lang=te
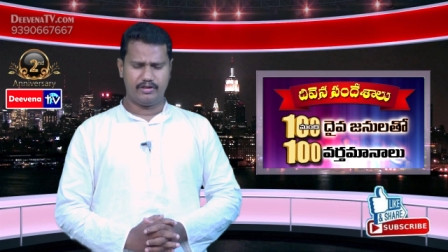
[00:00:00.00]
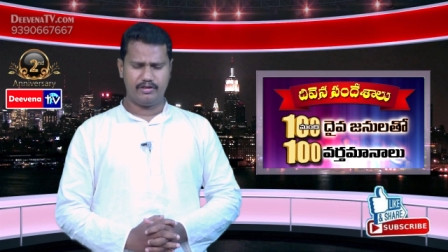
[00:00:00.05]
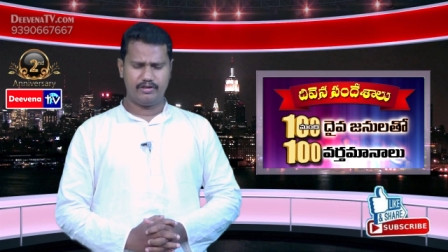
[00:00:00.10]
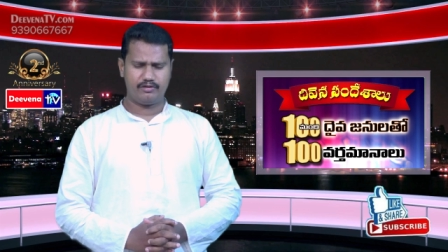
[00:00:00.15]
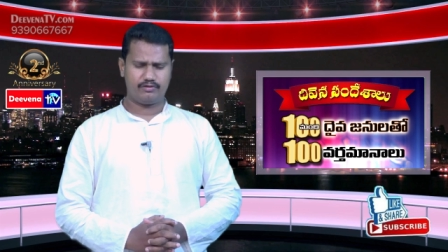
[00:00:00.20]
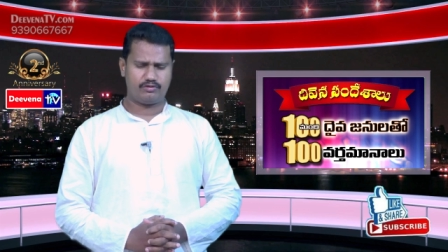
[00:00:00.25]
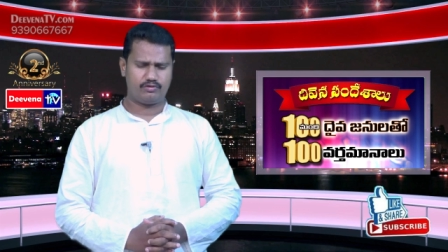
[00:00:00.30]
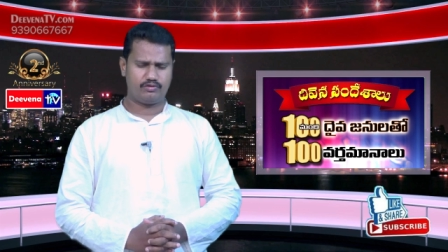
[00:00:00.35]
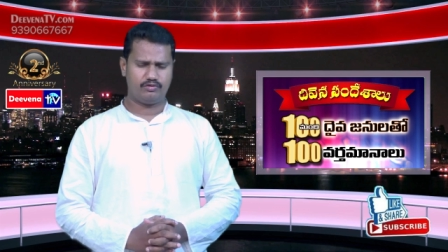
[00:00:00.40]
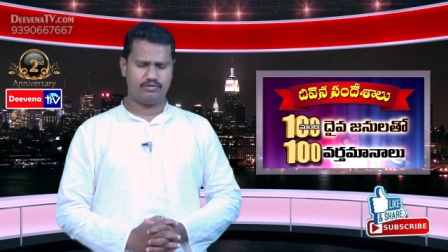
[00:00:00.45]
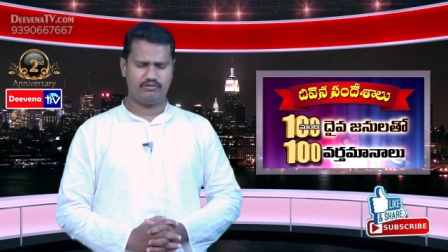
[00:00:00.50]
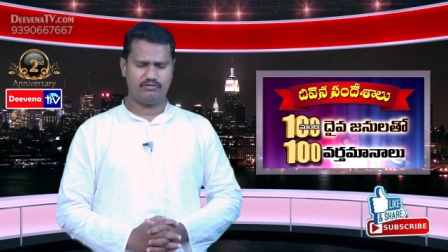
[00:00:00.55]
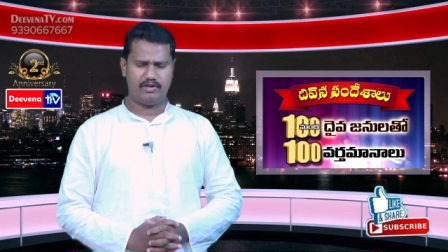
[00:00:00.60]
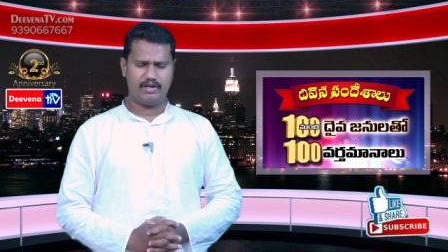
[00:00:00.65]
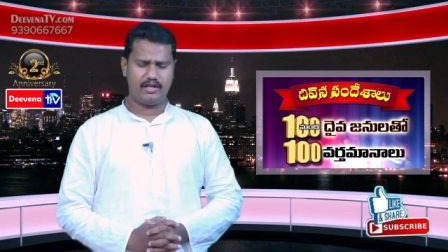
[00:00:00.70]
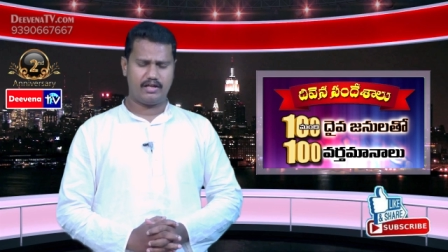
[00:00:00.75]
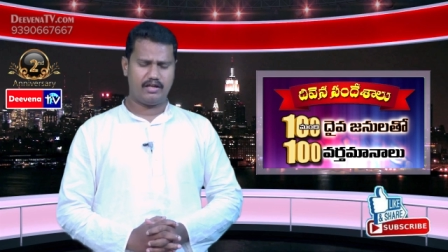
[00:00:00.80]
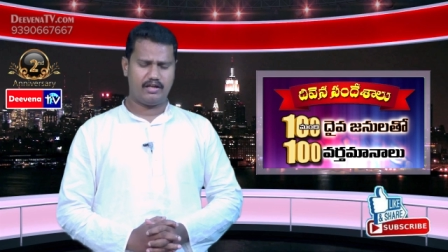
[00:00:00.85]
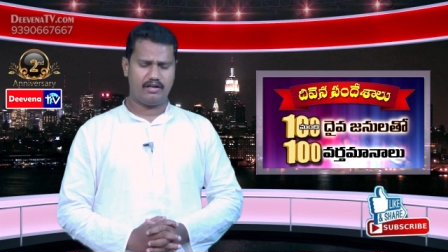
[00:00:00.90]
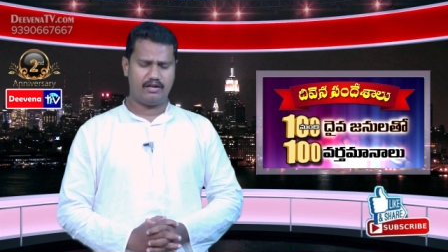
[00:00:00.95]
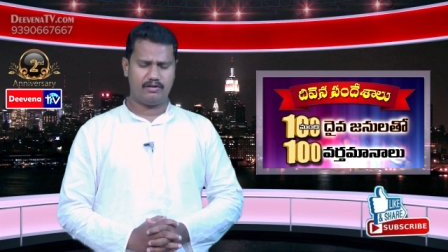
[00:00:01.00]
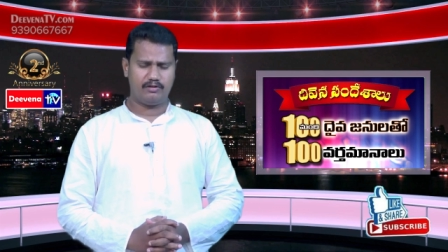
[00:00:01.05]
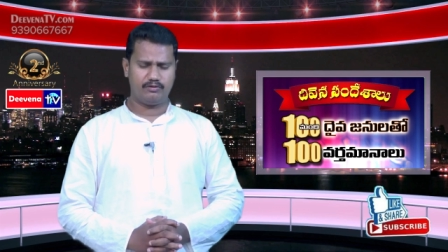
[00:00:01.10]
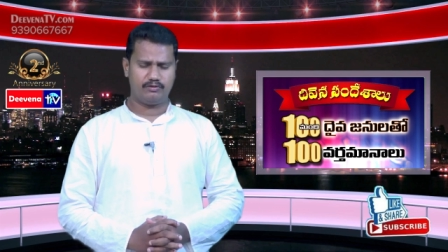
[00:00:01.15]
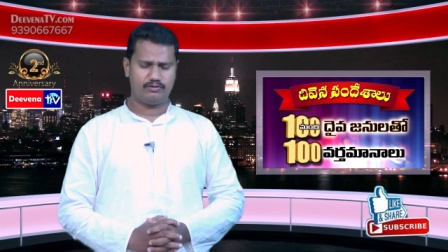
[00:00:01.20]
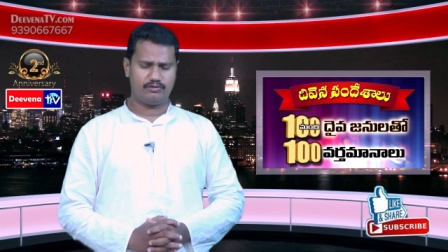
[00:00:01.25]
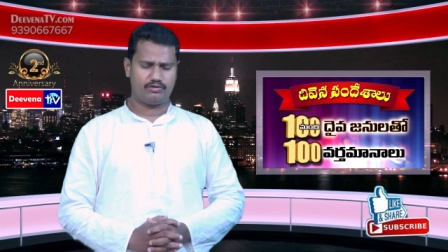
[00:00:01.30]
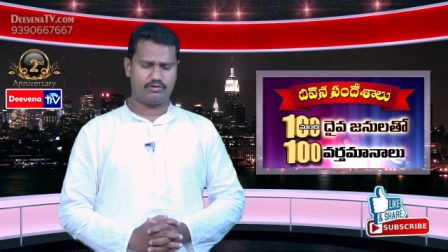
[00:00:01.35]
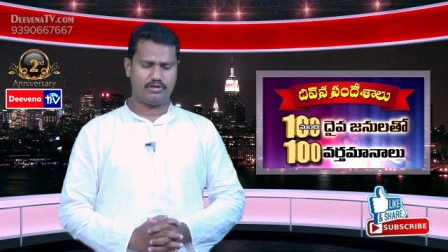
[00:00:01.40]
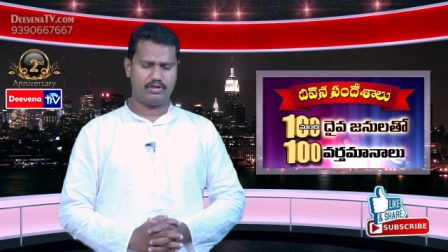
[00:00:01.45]
యేసు ద్వారా
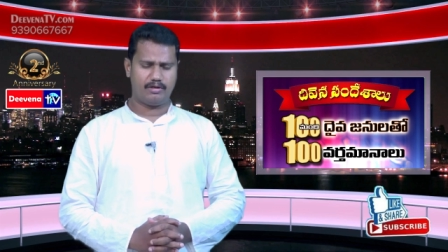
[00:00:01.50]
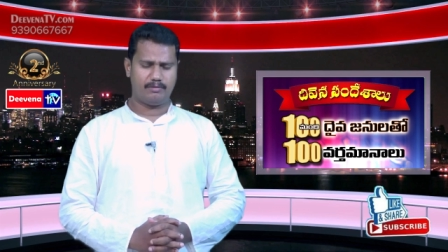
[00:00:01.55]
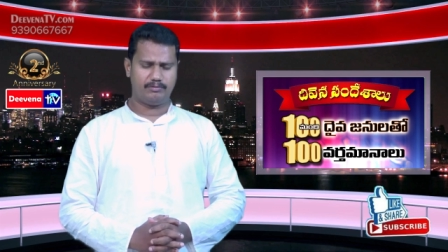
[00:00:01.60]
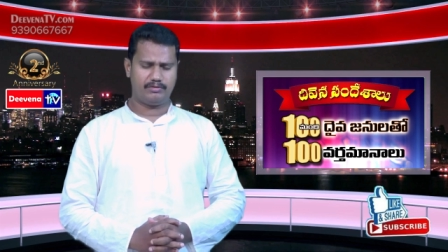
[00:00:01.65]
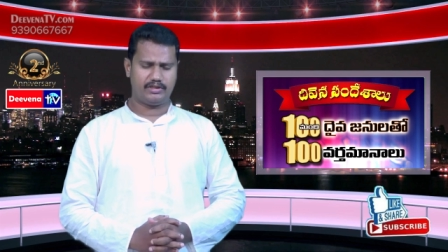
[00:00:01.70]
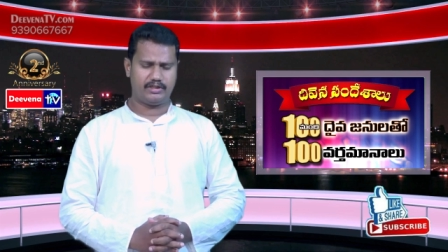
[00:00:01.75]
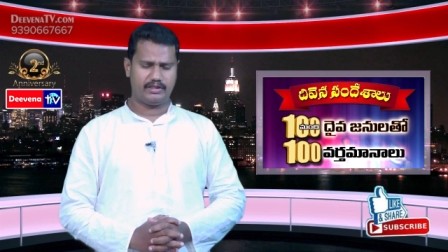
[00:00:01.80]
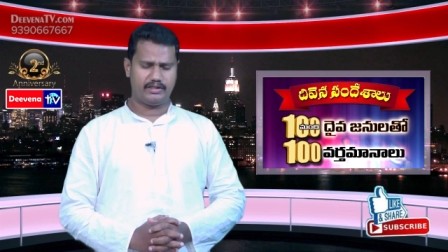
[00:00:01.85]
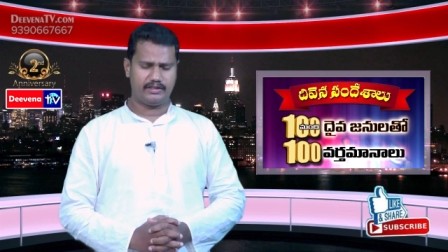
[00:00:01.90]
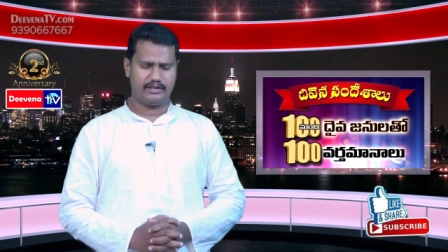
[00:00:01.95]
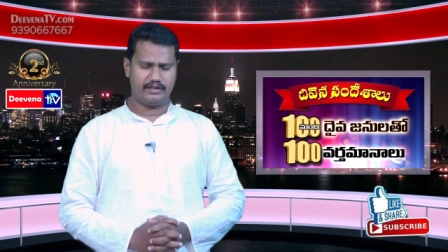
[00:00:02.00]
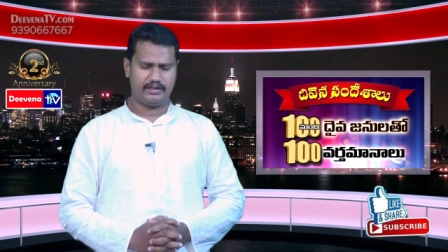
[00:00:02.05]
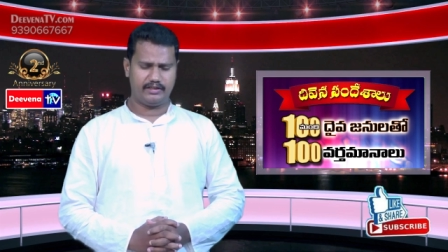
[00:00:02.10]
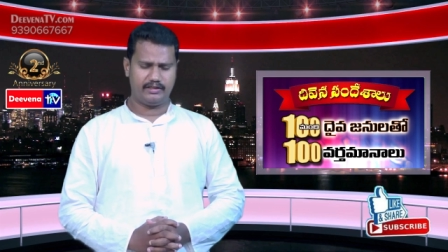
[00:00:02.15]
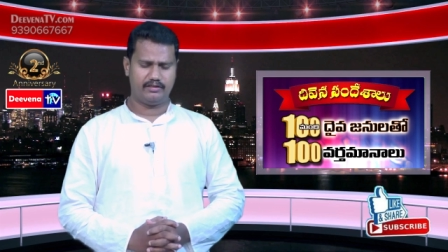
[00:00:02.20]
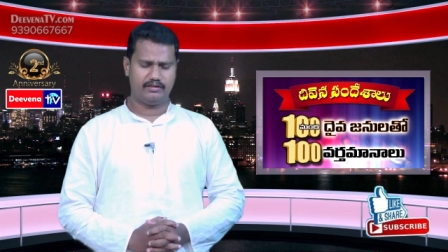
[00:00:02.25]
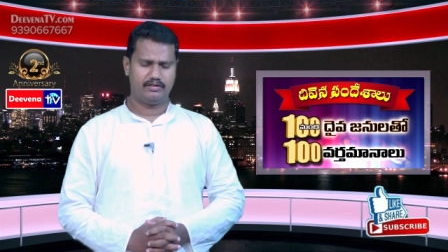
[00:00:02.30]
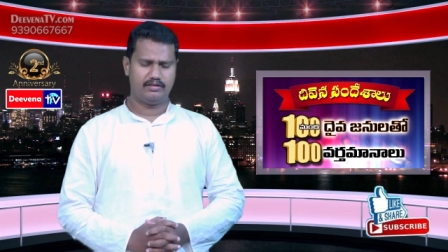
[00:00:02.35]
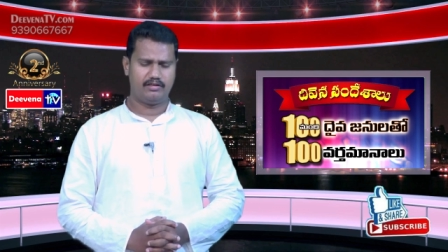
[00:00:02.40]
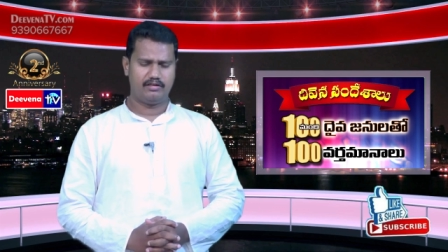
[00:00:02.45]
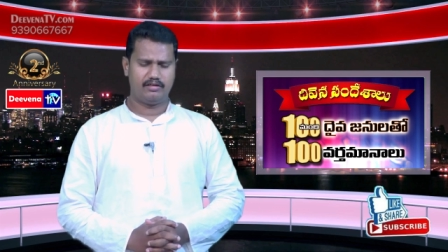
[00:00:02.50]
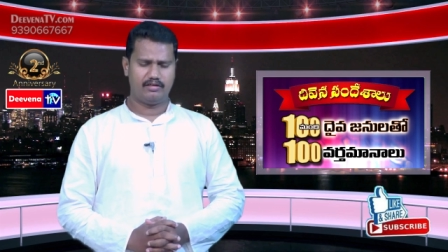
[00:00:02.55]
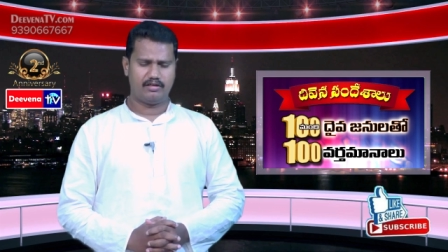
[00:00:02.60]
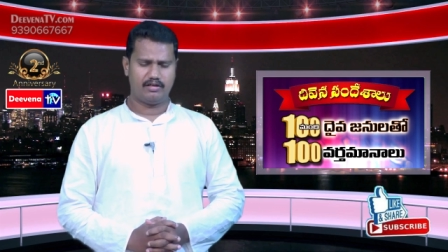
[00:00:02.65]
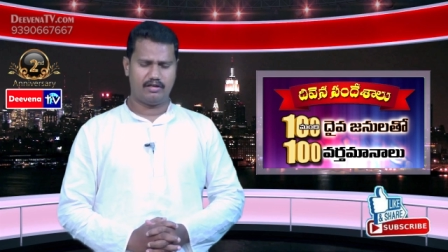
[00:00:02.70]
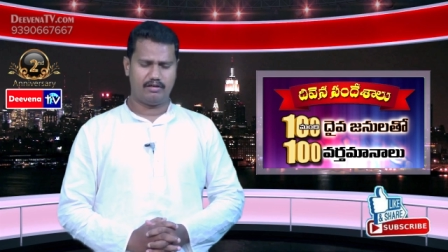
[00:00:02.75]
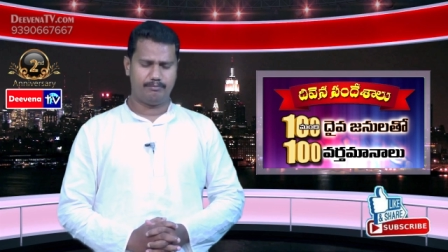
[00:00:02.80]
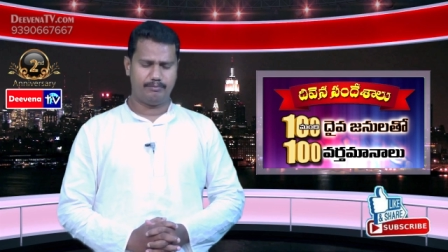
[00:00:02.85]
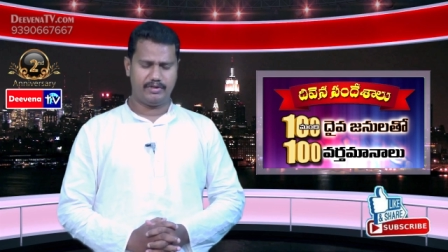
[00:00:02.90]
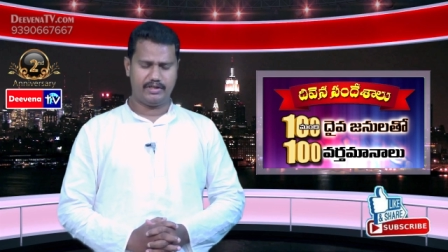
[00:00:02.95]
అడుగుచున్నాము తండ్రి
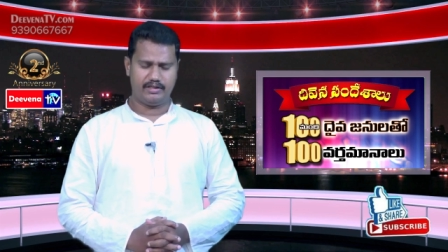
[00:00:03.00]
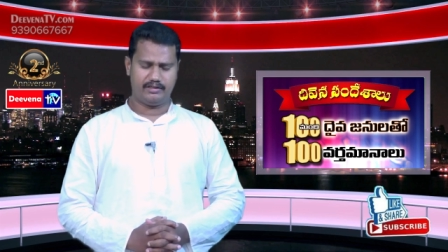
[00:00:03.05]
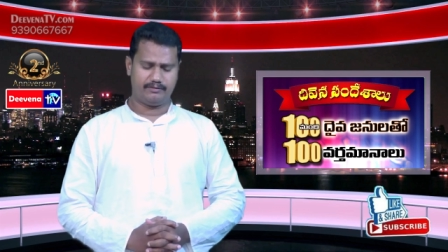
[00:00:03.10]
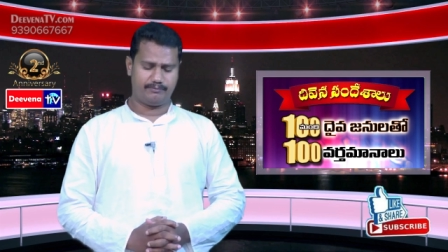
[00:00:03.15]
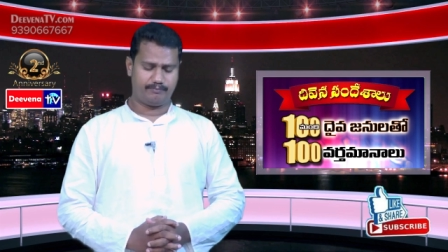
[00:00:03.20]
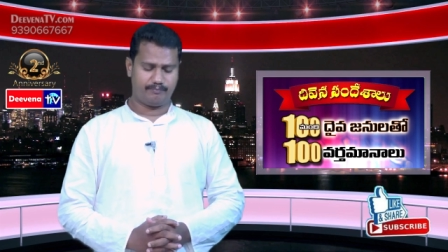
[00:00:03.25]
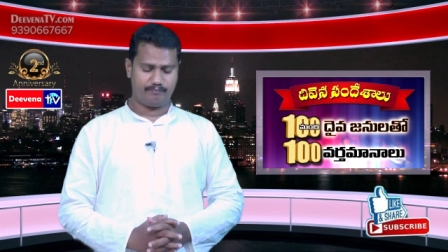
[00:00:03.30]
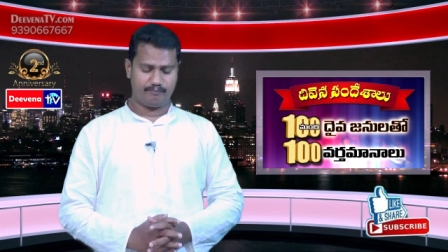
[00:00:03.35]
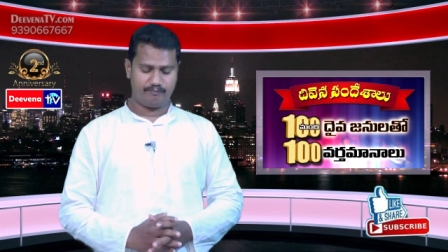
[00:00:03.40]
ఆ మ్యాన్